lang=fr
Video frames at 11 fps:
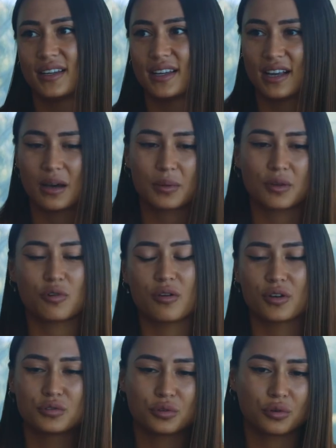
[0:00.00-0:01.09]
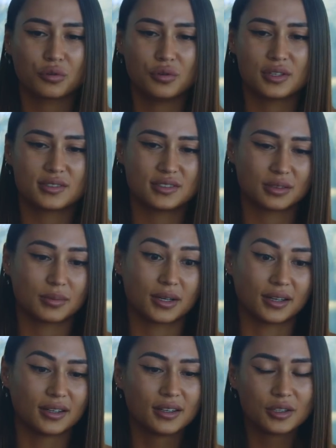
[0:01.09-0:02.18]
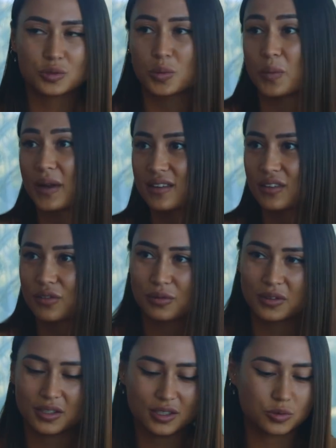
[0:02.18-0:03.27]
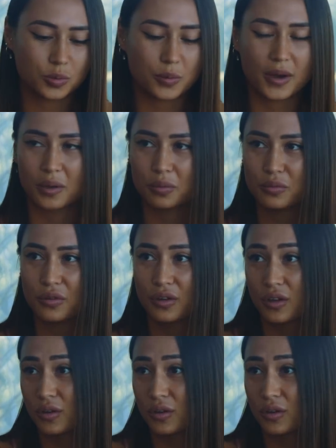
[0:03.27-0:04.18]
Et là après il faut avoir du recul et se dire bah tu peux pas les insulter, tu peux pas répondre.